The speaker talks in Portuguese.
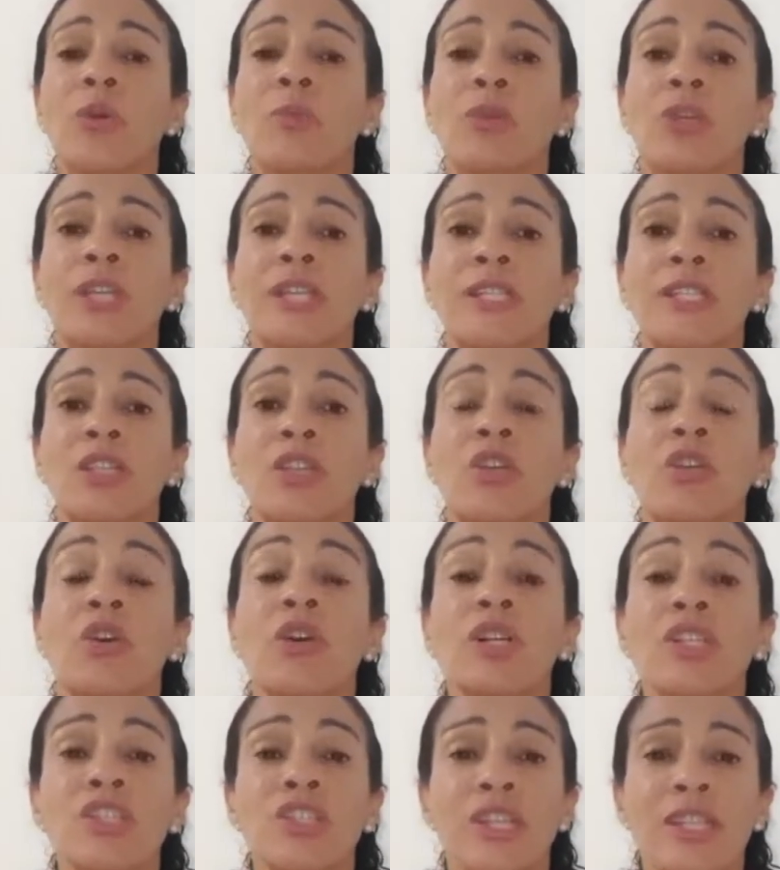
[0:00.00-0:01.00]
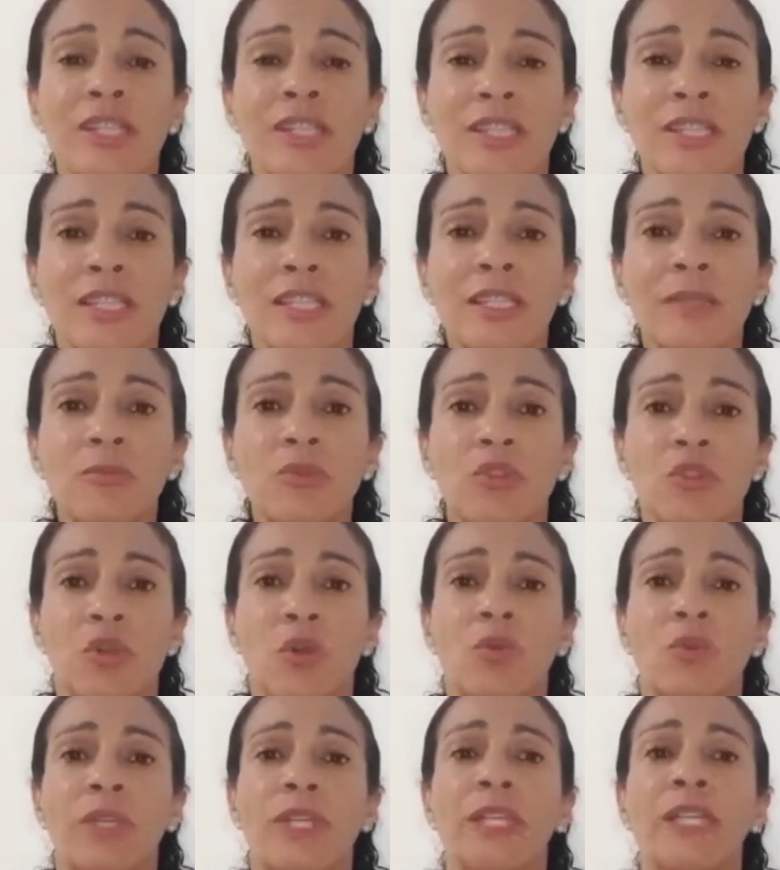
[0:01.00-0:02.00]
Porque se nós já estamos
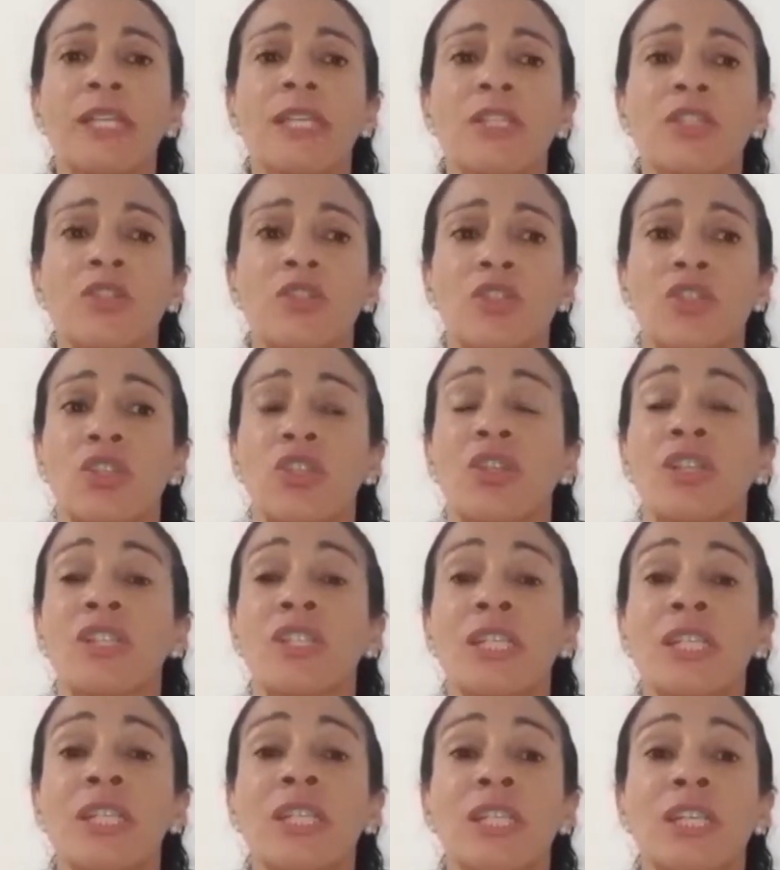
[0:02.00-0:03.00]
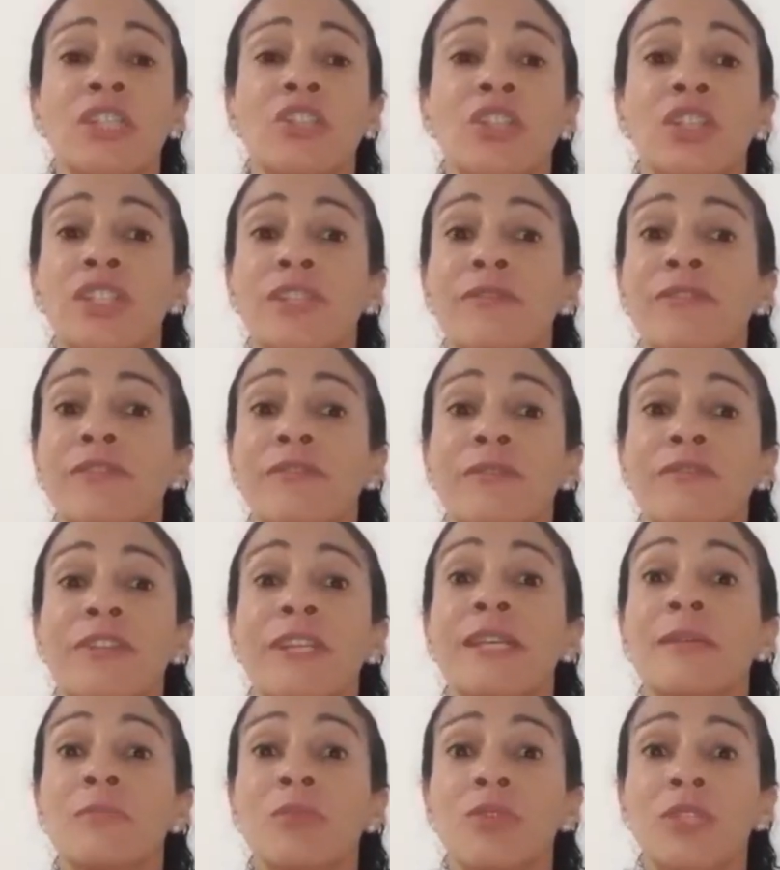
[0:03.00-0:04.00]
com Cristo, se nós, nós
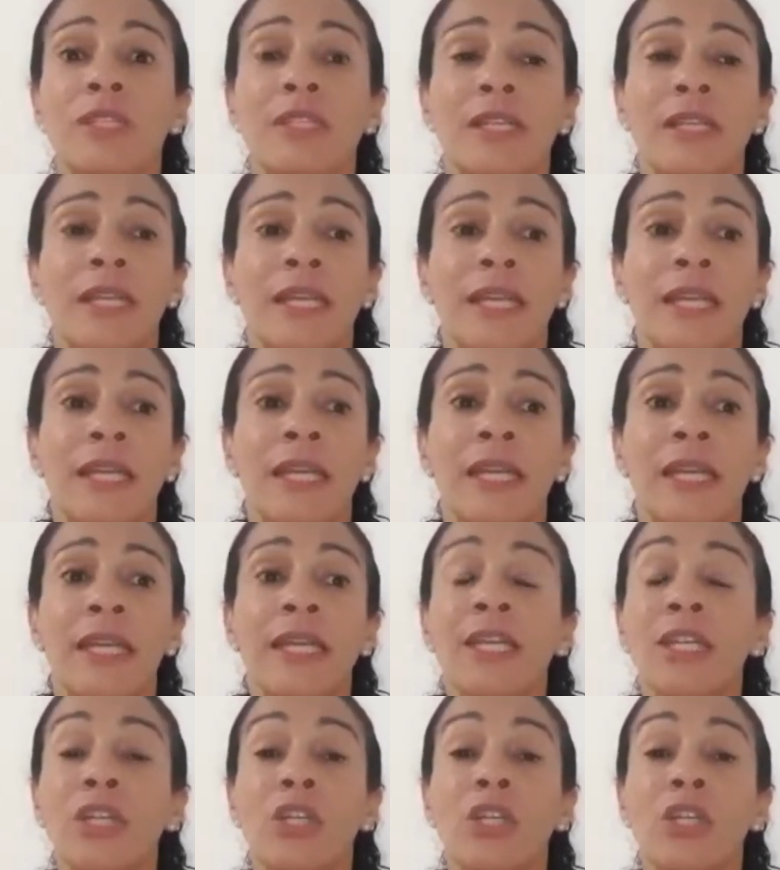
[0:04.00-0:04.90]
vivemos, é,